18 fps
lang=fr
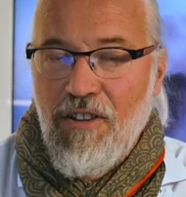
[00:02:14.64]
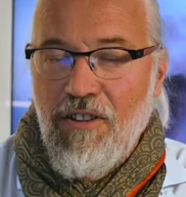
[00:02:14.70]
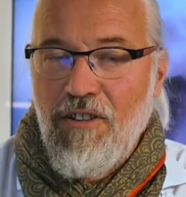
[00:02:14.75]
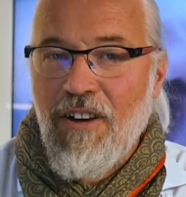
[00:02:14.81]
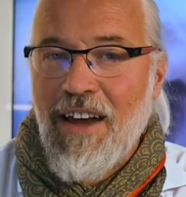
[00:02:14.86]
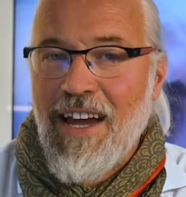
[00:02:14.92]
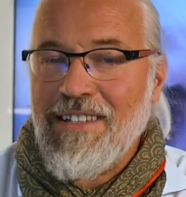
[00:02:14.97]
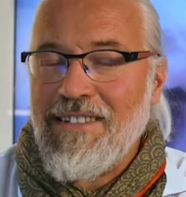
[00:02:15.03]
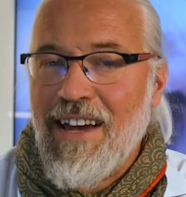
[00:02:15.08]
Ne
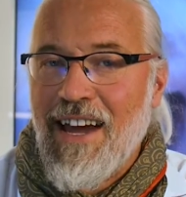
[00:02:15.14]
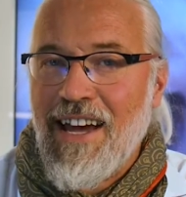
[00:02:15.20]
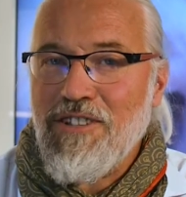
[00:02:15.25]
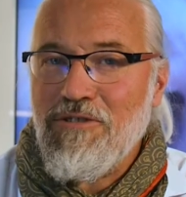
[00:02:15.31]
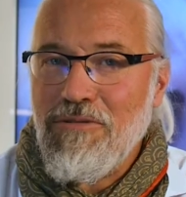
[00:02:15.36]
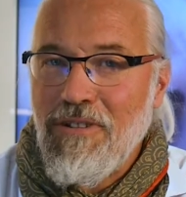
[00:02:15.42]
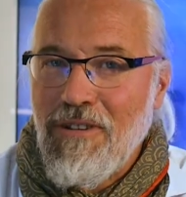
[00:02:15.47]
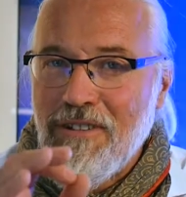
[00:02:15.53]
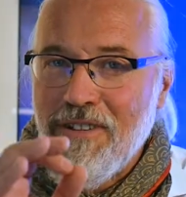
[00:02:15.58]
reste à
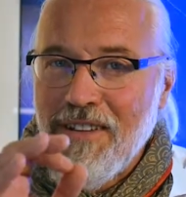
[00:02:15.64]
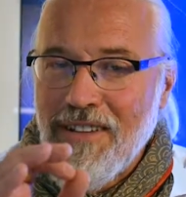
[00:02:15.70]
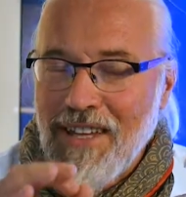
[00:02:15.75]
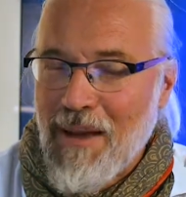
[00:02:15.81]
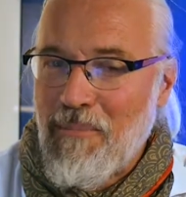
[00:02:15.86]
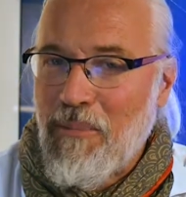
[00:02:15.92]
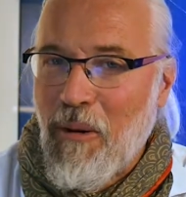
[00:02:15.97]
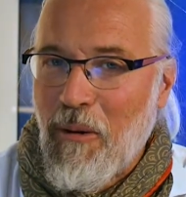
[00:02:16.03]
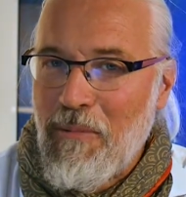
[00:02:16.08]
résoudre
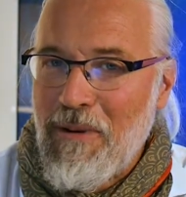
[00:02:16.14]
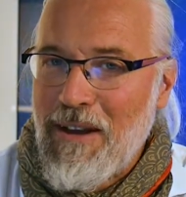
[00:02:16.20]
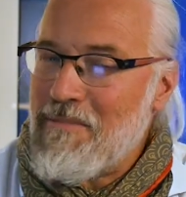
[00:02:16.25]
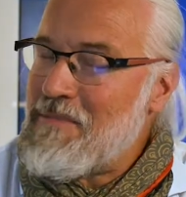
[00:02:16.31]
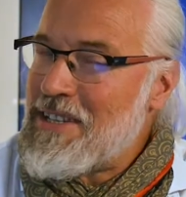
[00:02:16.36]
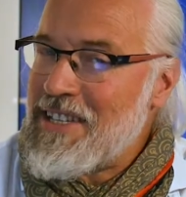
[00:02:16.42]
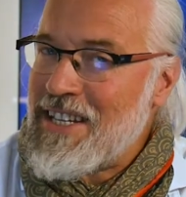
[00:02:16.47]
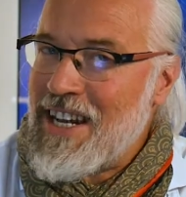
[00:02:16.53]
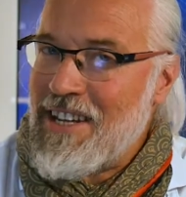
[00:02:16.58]
qu'un problème,
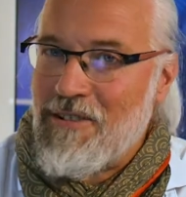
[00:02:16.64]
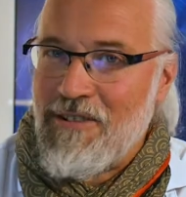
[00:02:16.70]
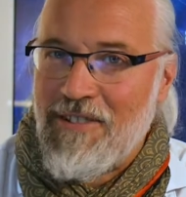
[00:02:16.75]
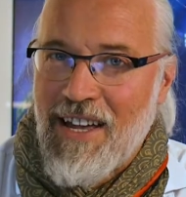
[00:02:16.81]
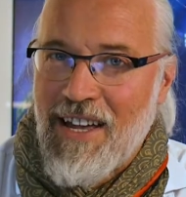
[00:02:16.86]
mais il est de